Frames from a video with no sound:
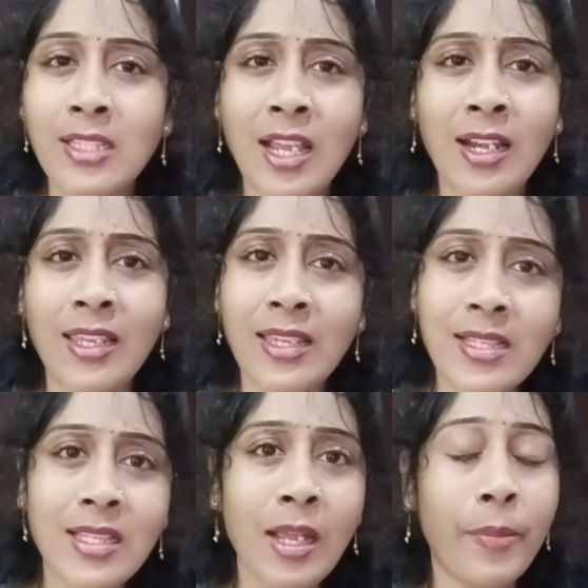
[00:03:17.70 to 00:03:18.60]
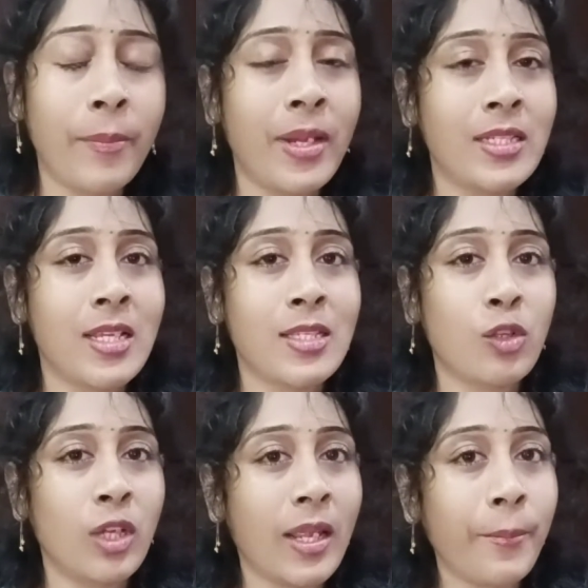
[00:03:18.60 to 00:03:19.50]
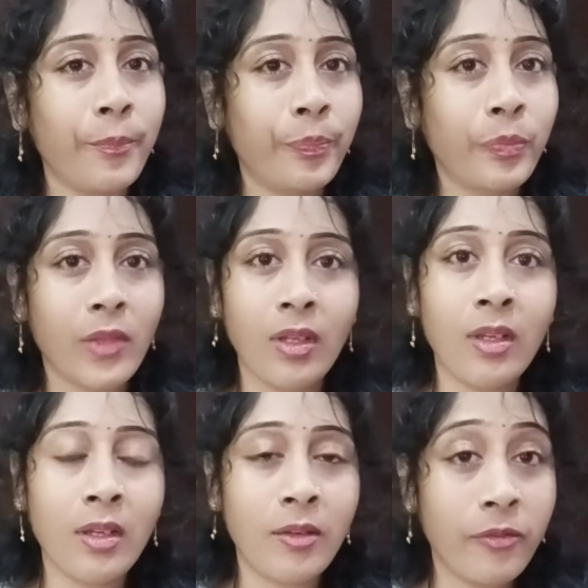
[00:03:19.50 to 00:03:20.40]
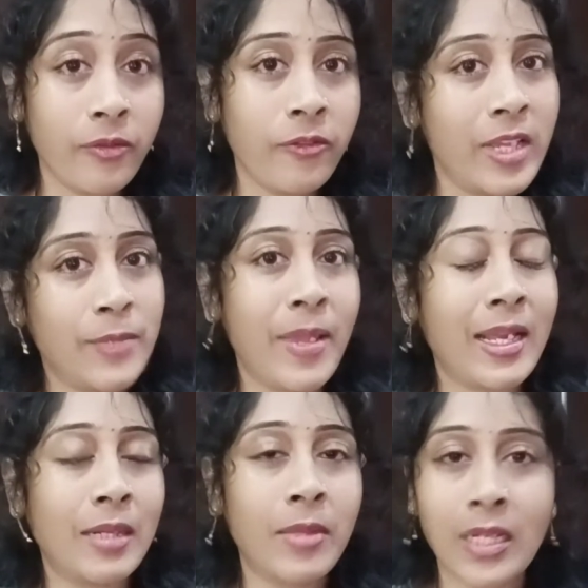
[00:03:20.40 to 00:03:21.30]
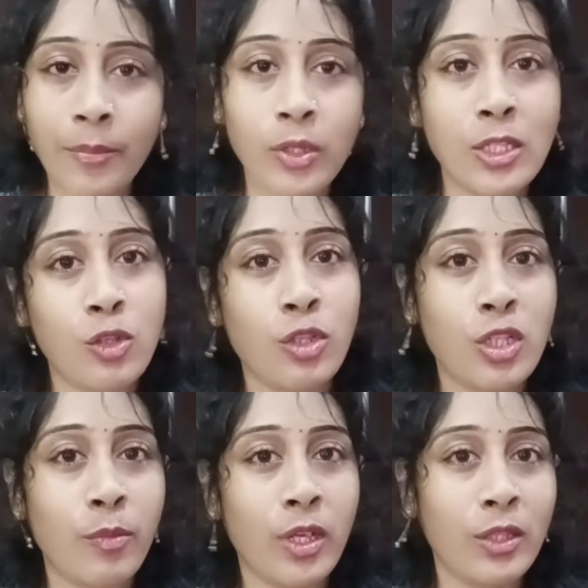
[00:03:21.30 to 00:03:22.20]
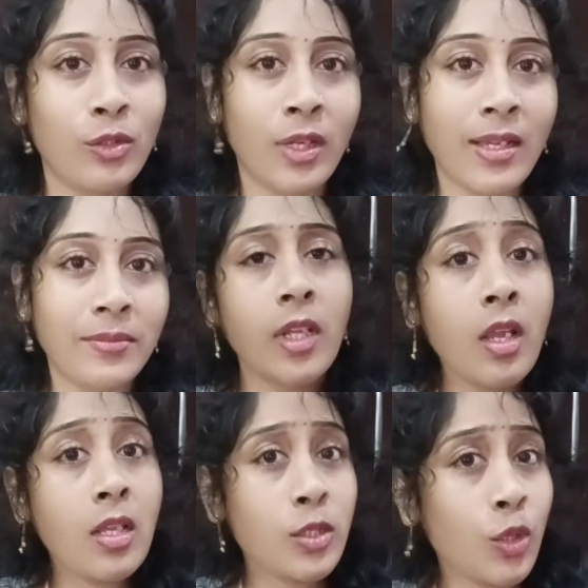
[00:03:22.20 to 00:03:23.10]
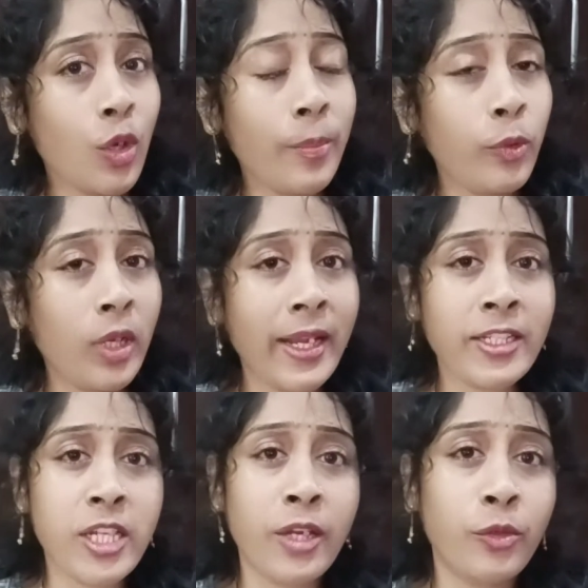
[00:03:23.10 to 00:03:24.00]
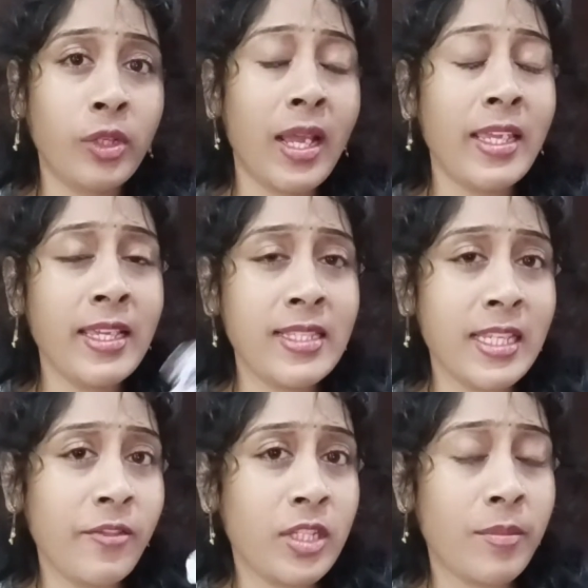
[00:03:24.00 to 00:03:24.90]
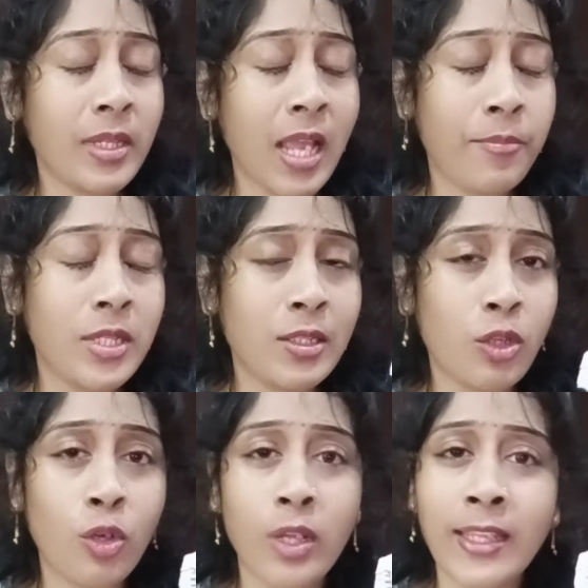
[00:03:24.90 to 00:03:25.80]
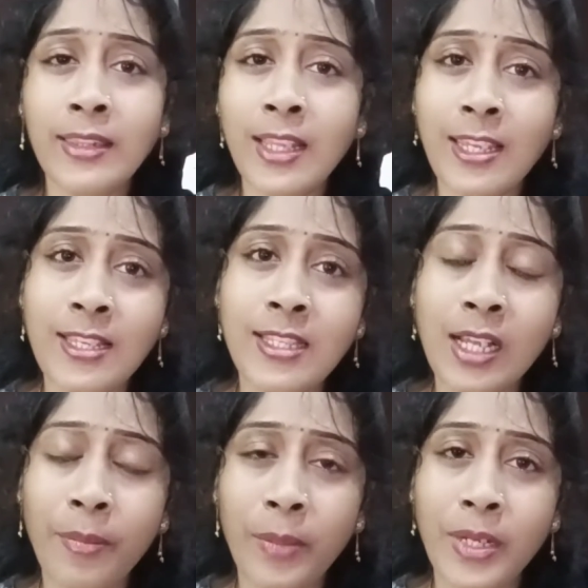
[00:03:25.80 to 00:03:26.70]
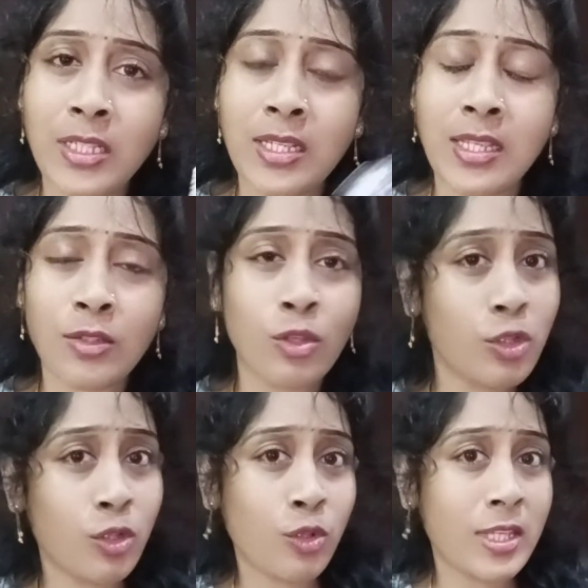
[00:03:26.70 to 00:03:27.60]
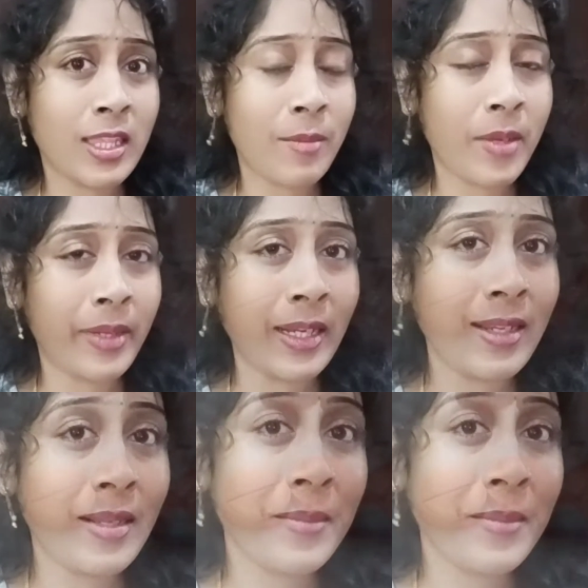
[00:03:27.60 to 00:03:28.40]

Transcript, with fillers: చాలా ఈజీగా ప్రిపేర్ చేసుకునే ఫేస్ ప్యాక్ అనమాట ఇప్పుడు నేను చూపించబోయేది కూడా సో ఇప్పుడు లేట్ చేయకుండా ఈ సి విటమిన్ క్యాప్సిల్స్ తో ఎంత ఈజీగా ప్రిపేర్ చేసేసుకోవచ్చో చూసేద్దామా మరి